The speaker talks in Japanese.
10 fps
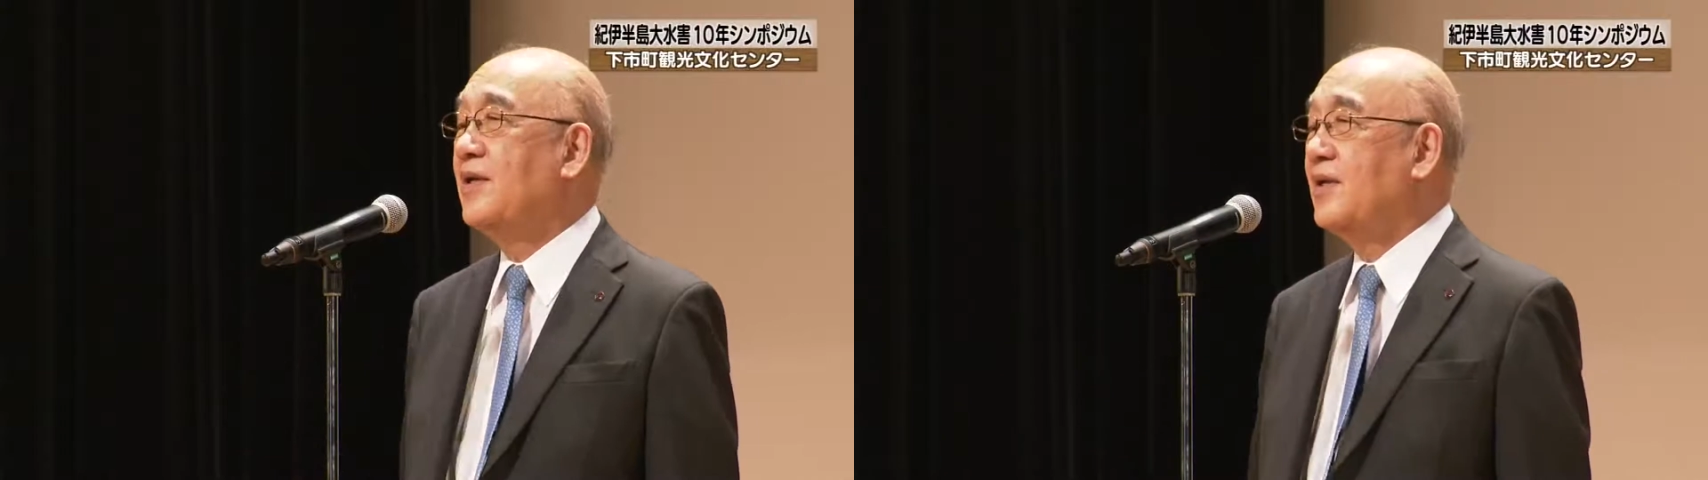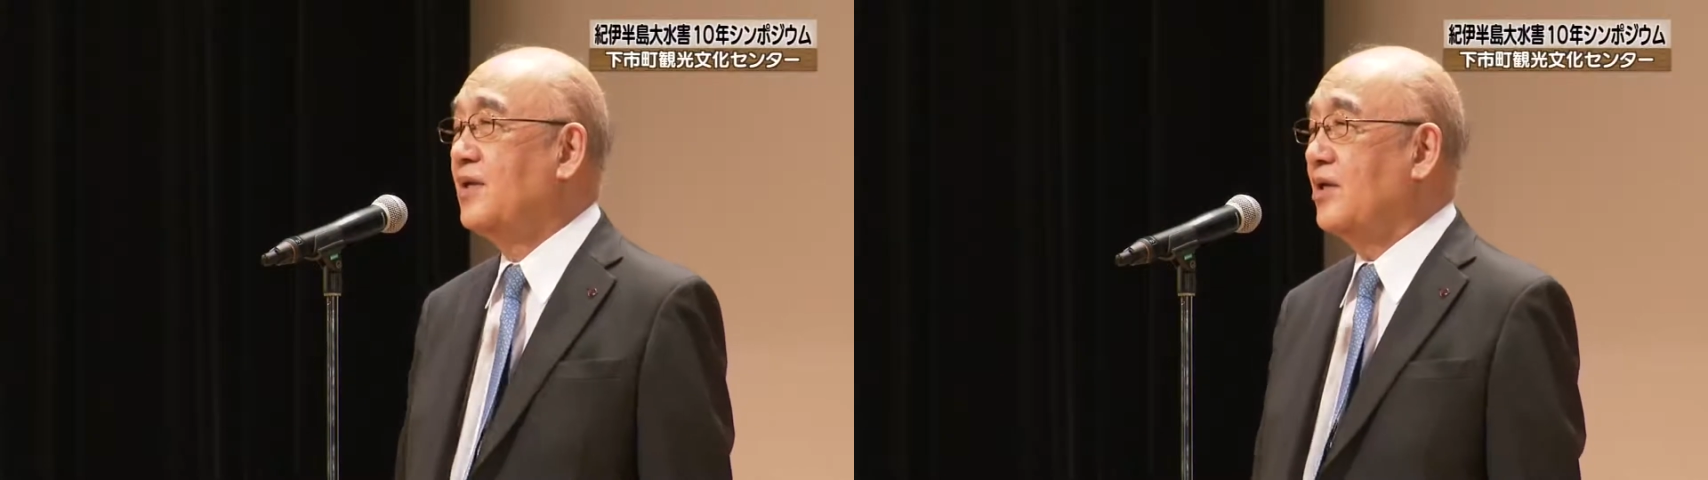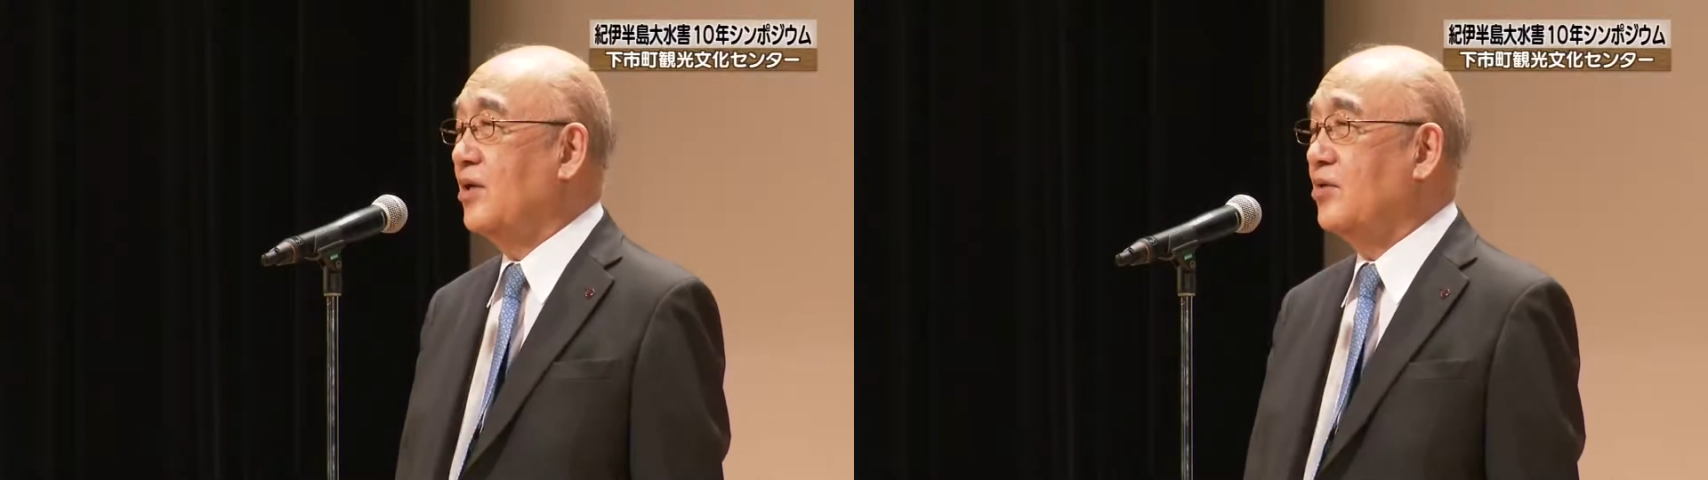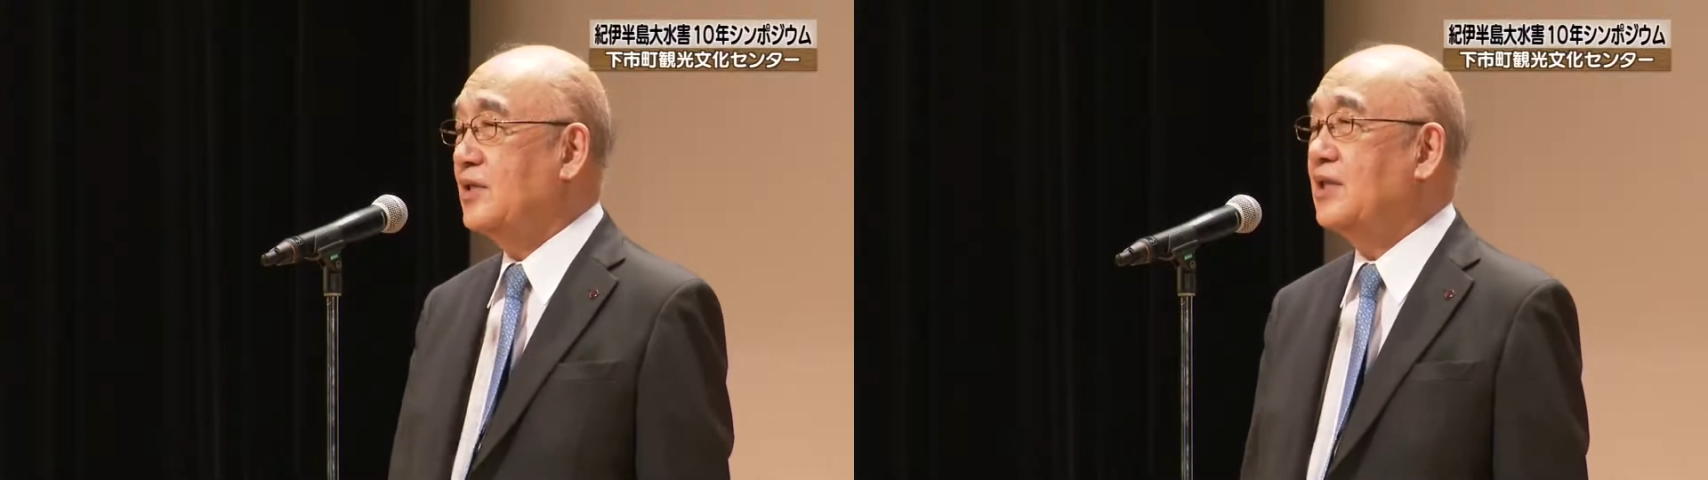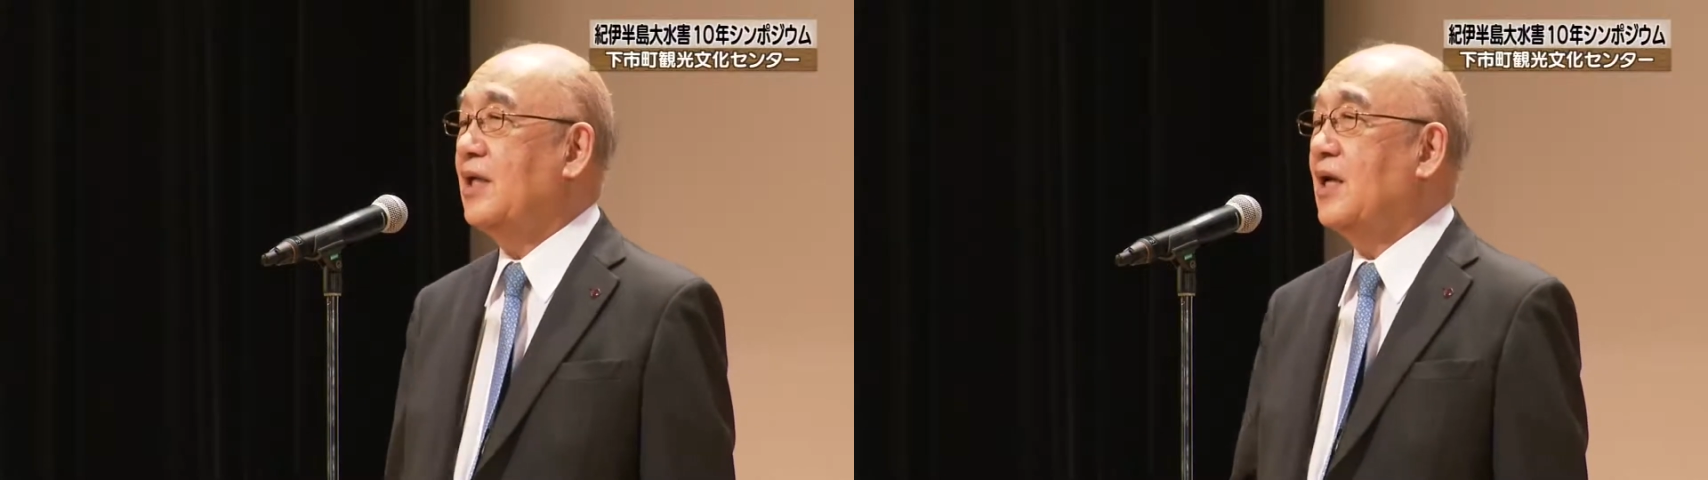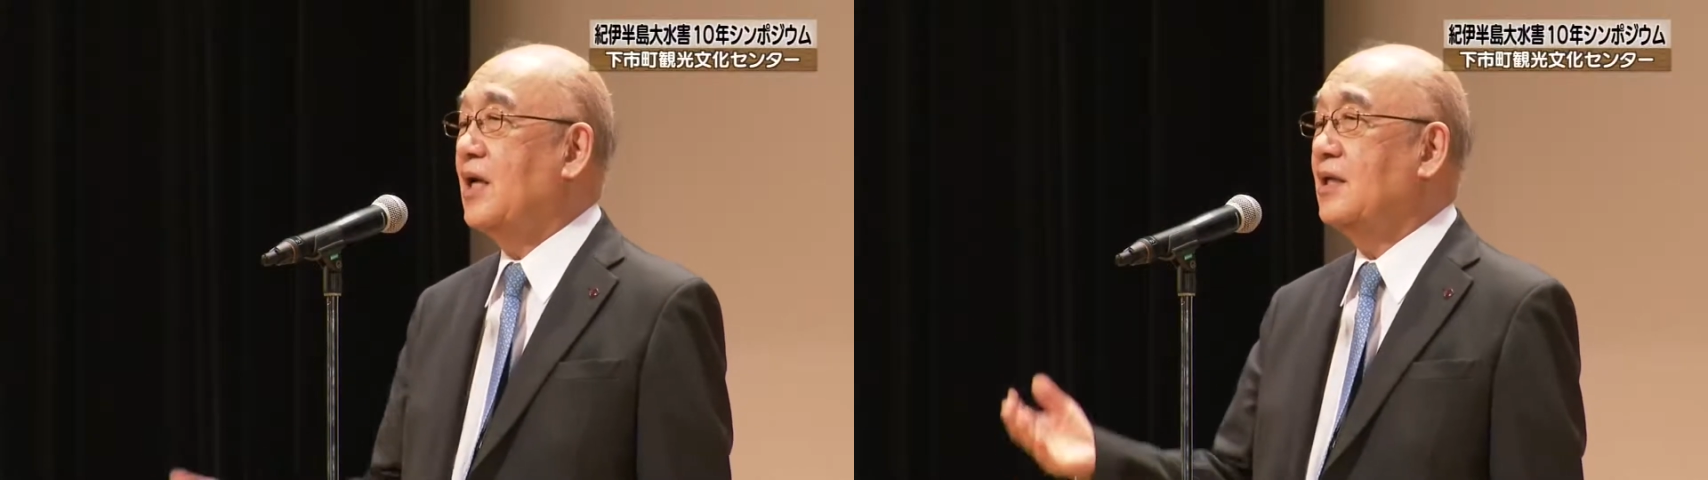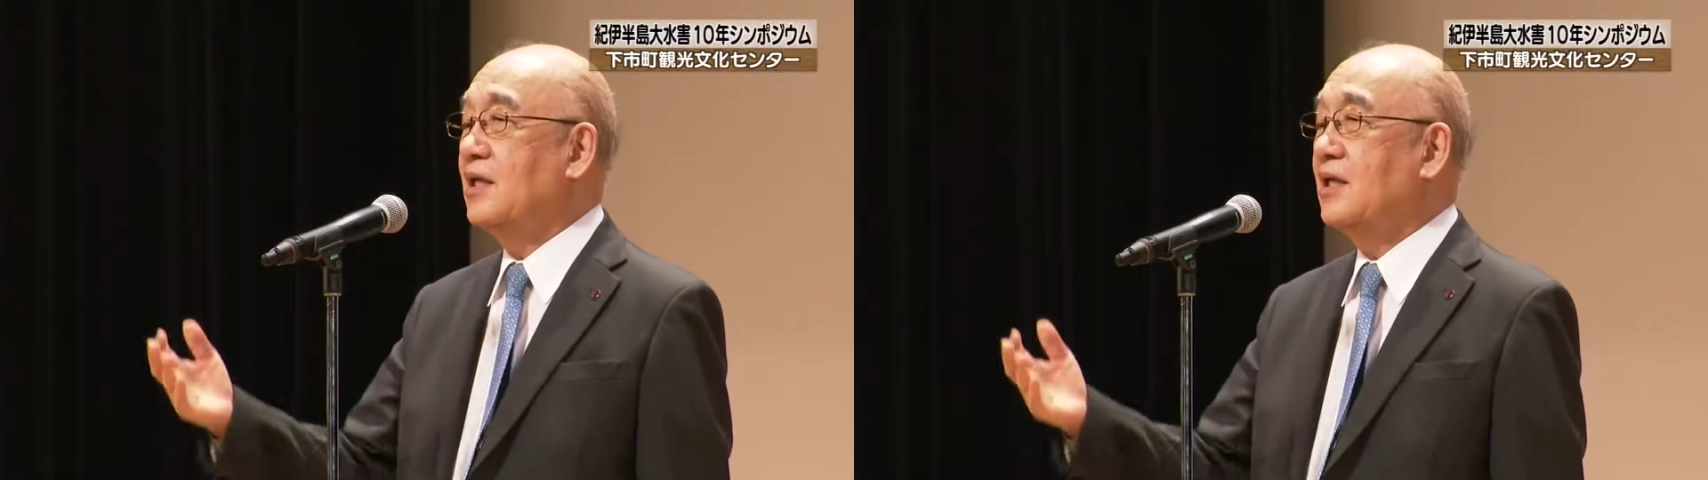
ることを最優先に